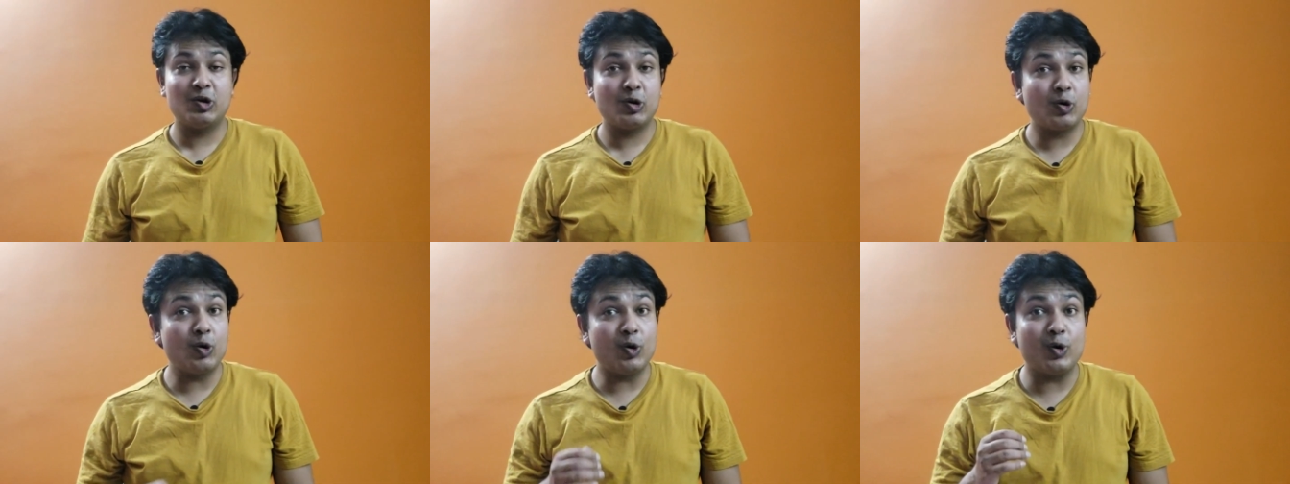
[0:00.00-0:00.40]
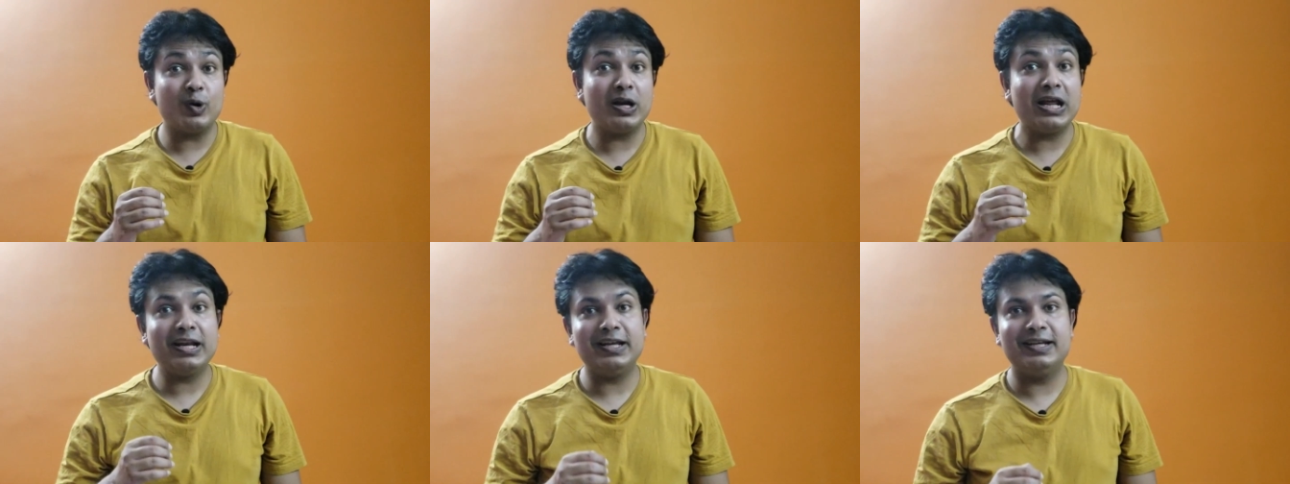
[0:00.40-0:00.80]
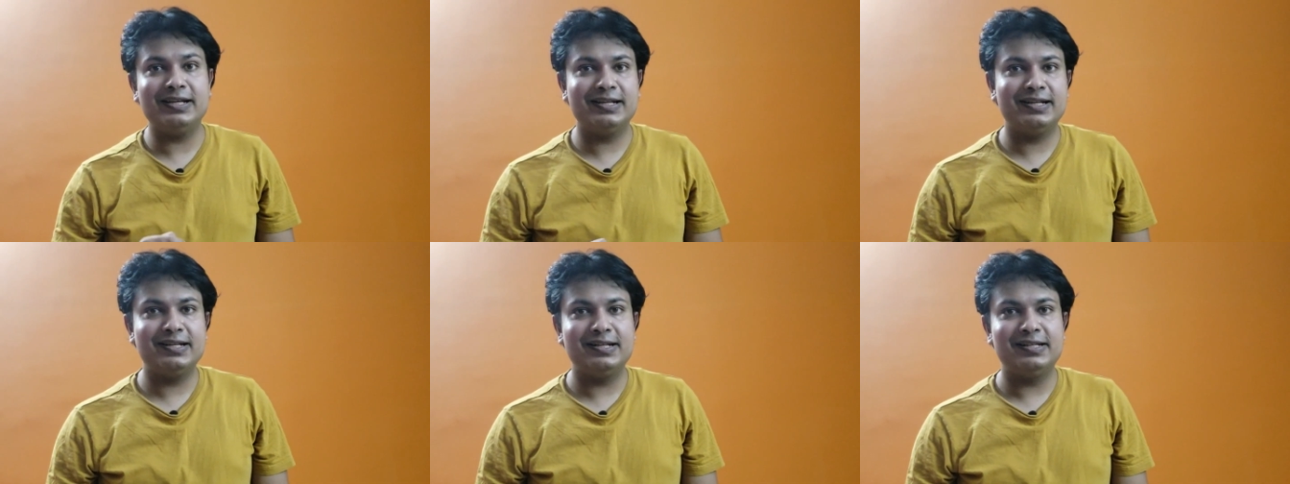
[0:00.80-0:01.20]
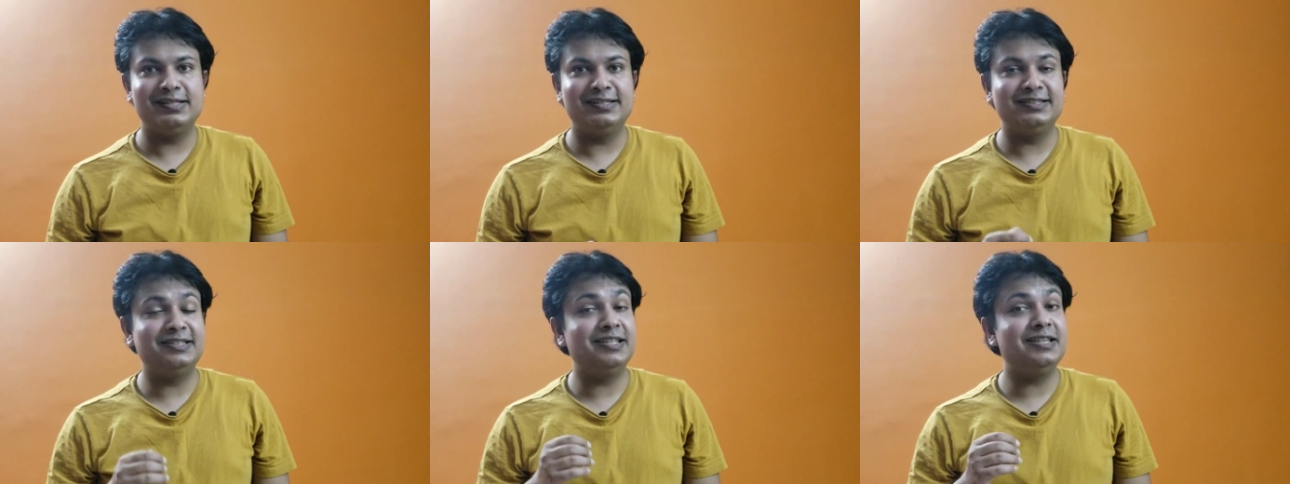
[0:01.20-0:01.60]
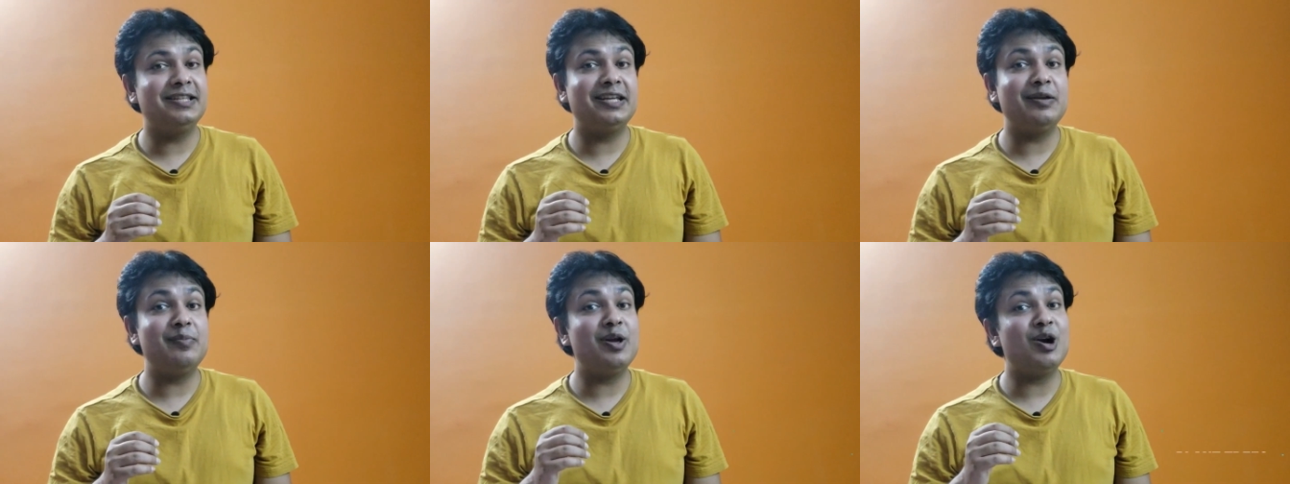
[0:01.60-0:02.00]
कोरोना ने
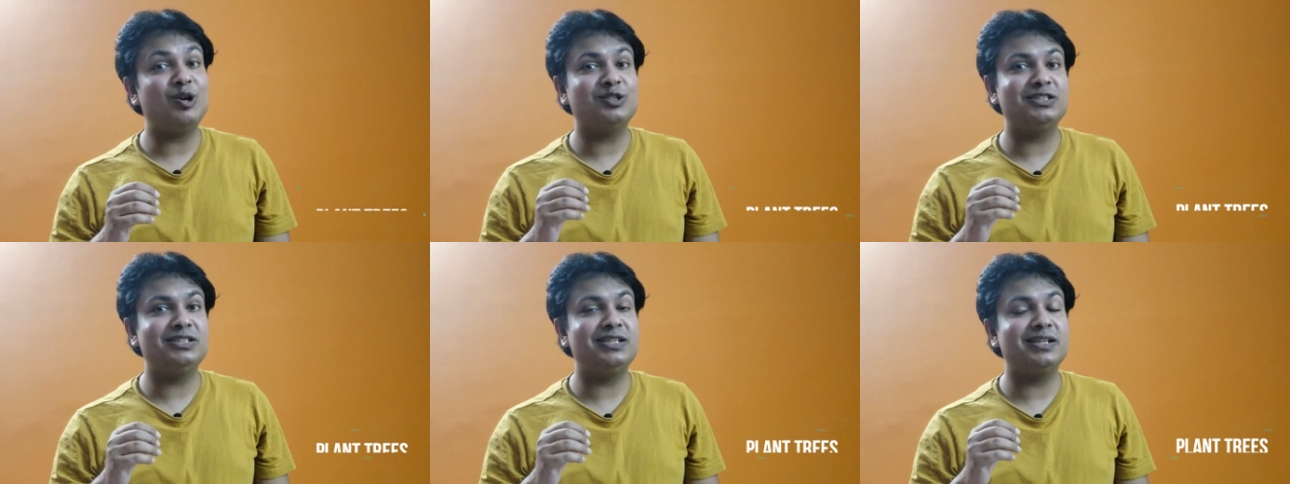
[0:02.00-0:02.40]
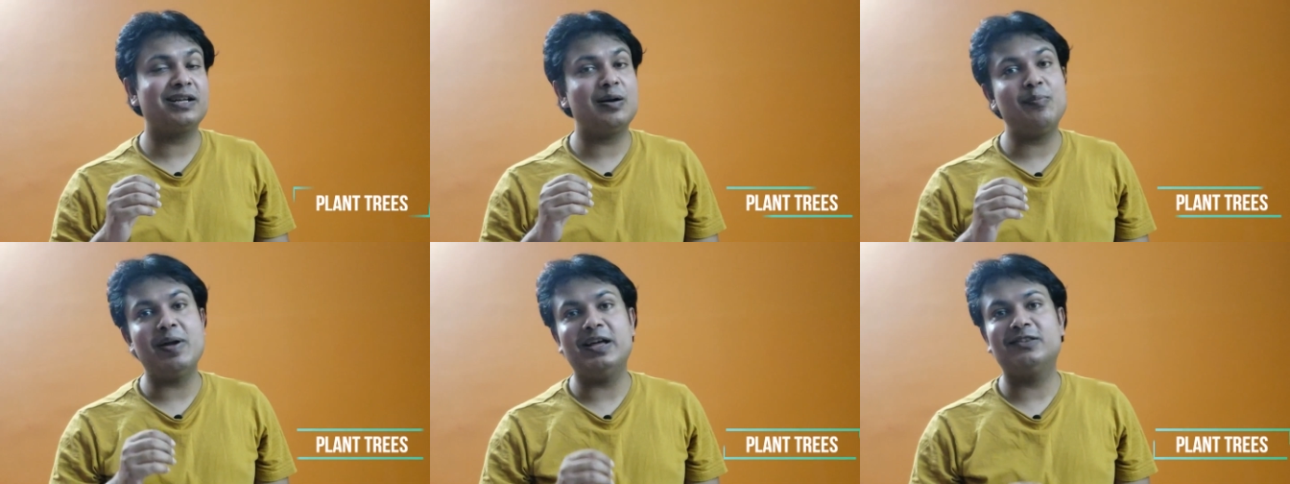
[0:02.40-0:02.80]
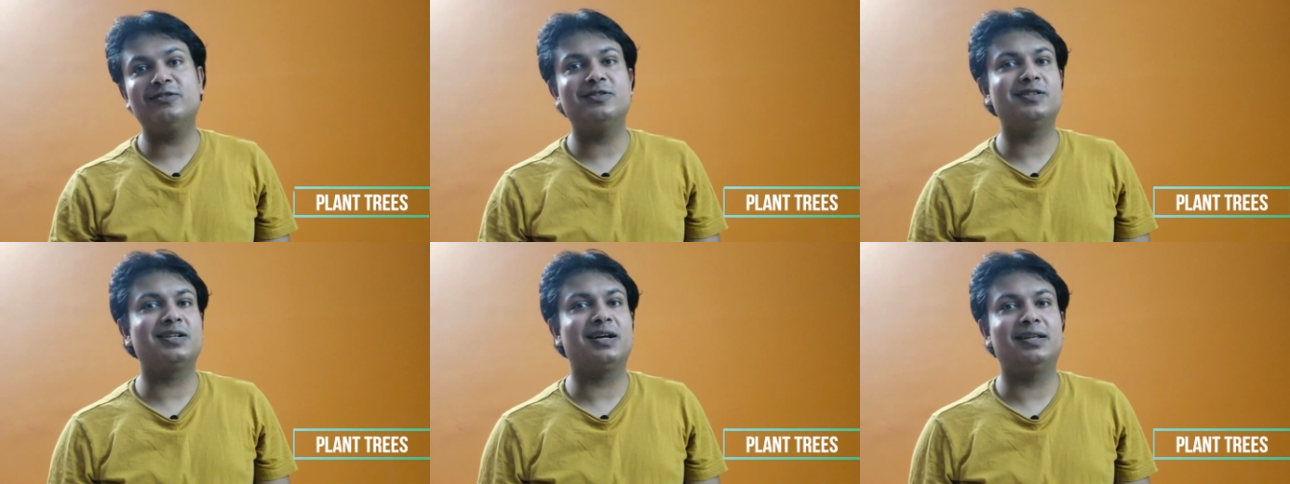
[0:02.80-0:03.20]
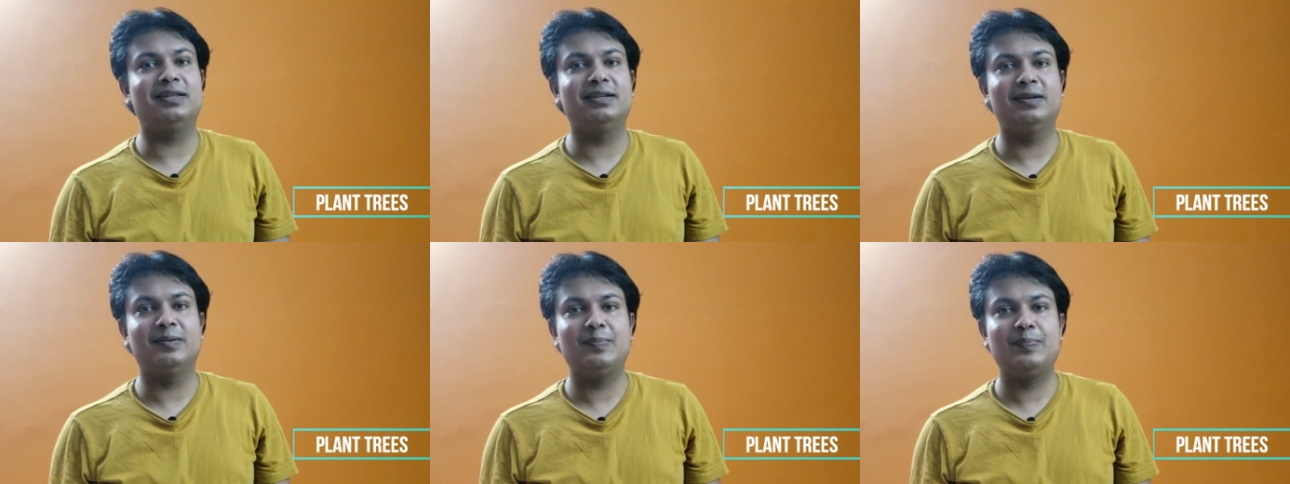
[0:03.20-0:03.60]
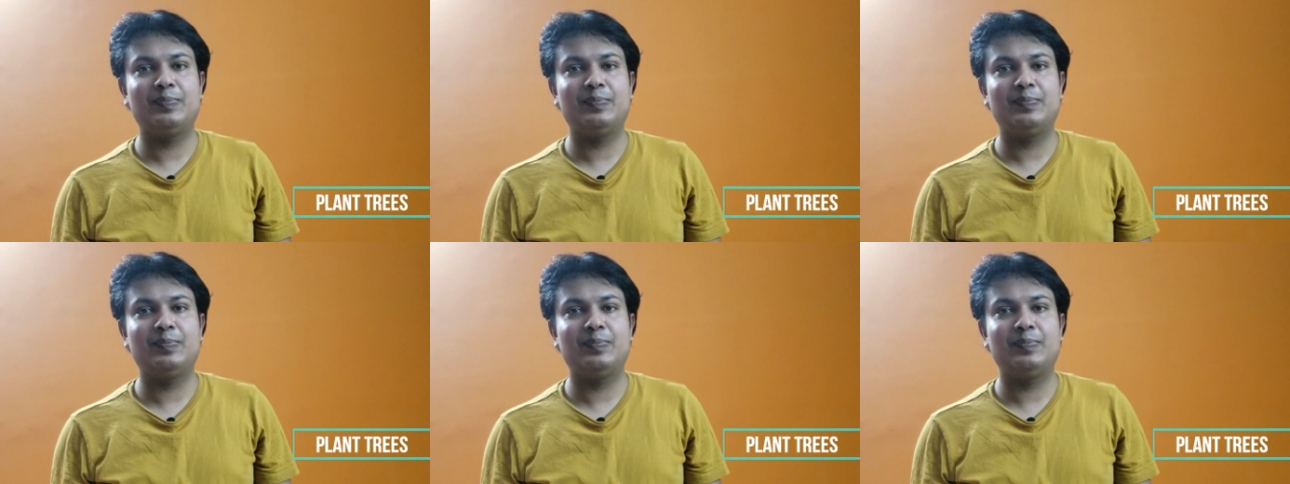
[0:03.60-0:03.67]
ज़िंदगी में ऑक्सीजन का महत्व सिखा दिया